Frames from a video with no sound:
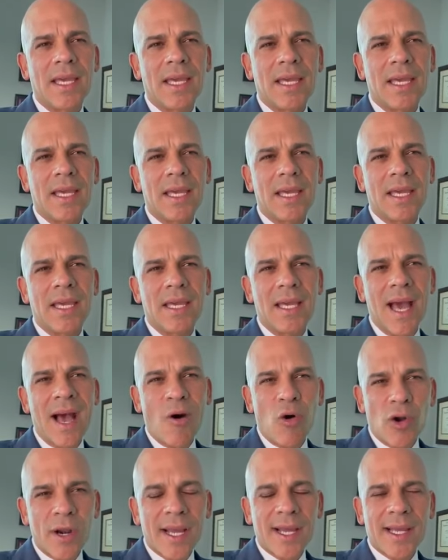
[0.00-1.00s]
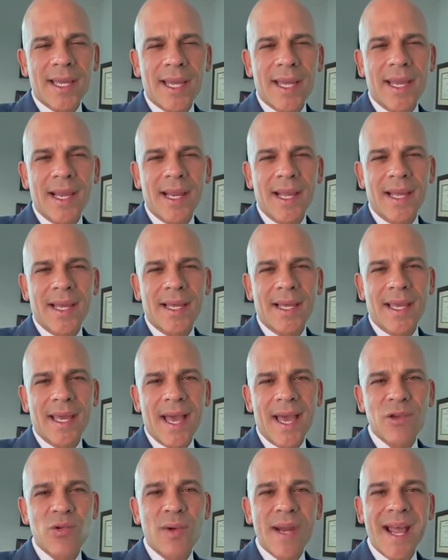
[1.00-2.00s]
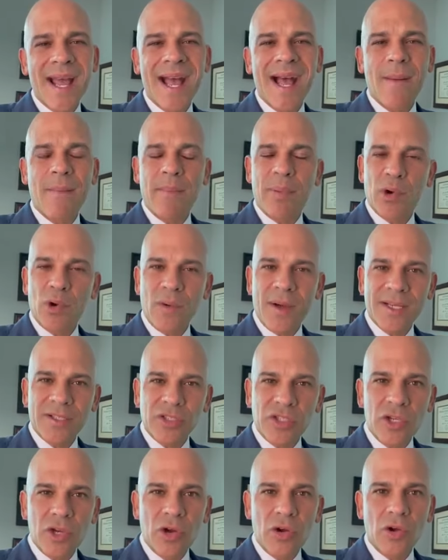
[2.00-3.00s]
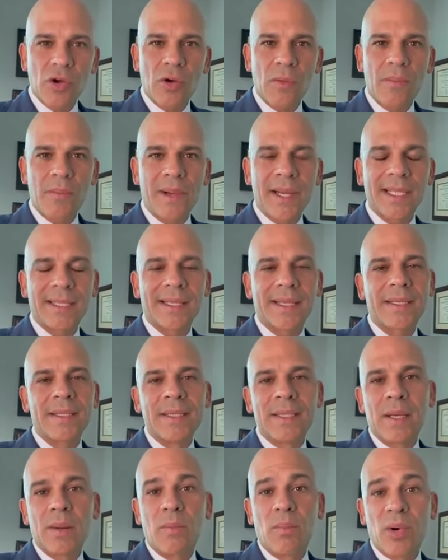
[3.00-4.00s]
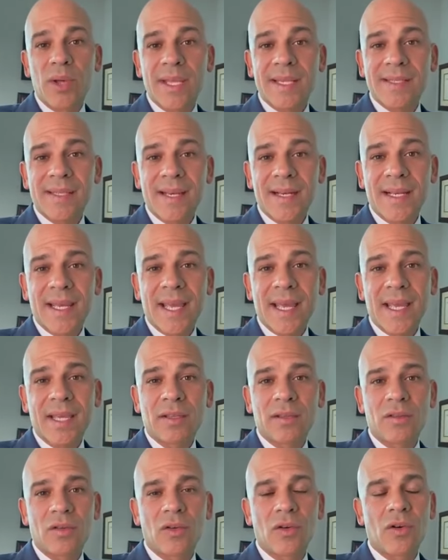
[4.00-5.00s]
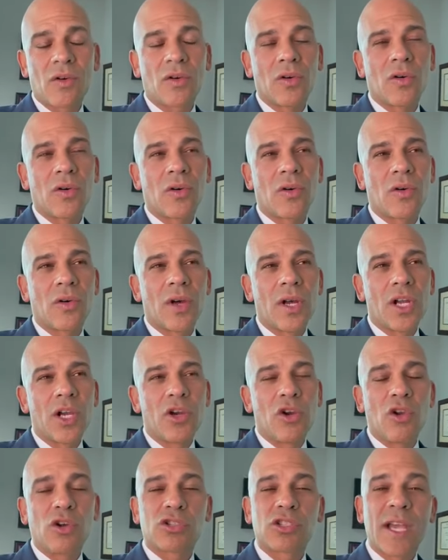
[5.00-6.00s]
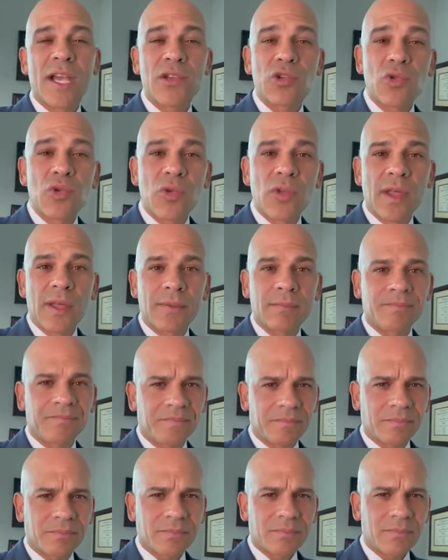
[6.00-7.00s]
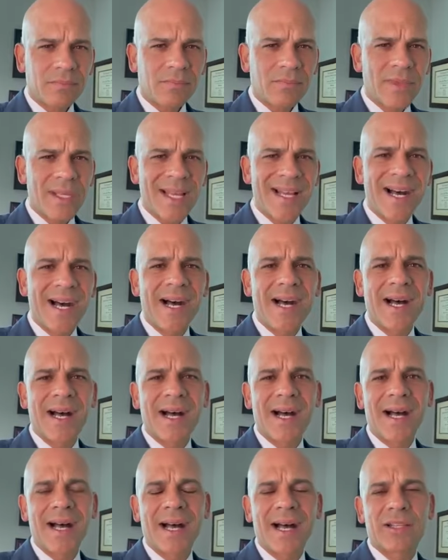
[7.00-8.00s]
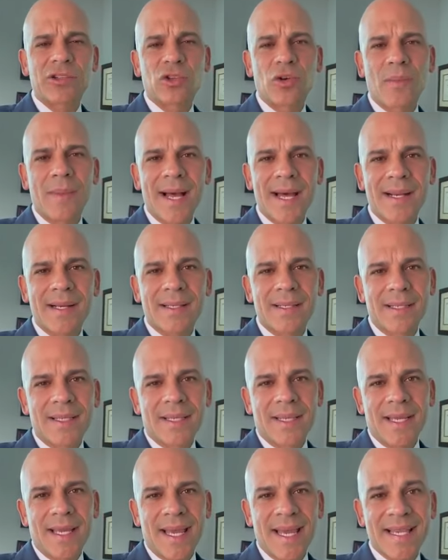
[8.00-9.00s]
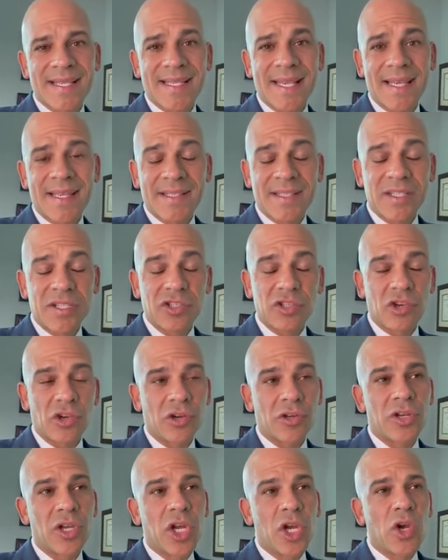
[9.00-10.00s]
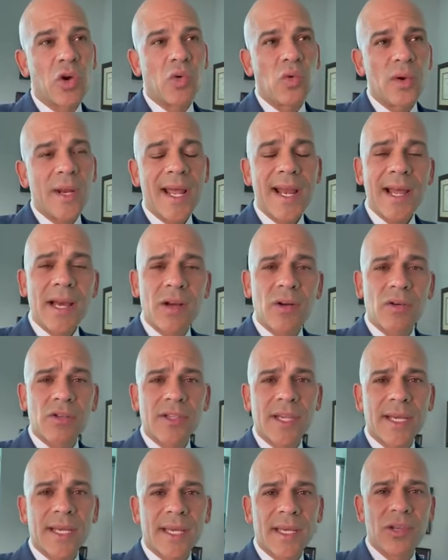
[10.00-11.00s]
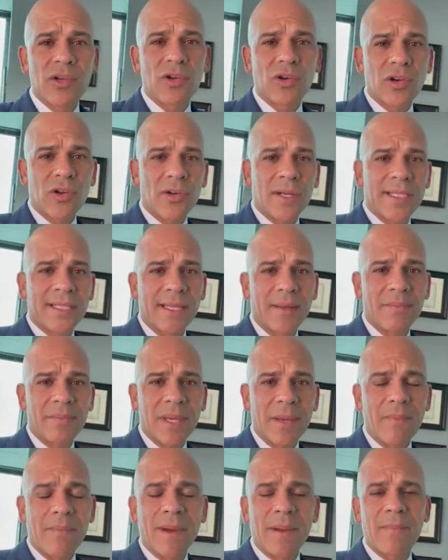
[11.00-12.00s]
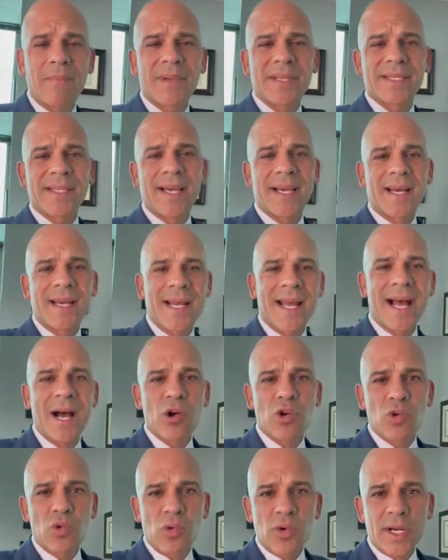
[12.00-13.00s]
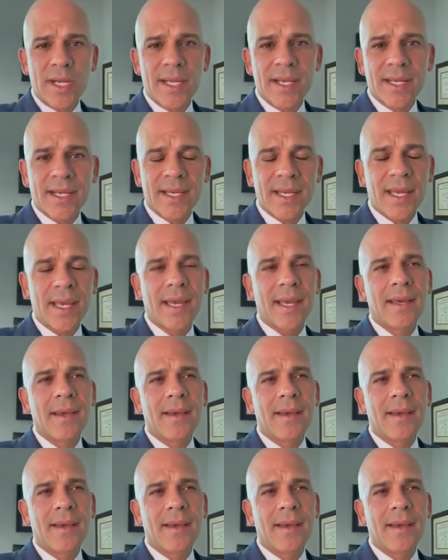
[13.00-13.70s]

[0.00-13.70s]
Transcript: y, ahora que hay una aprobación completa puede ser que esto los ayude a, tomar esa decisión. Una de las cosas que yo creo que también va a empezar a ocurrir es que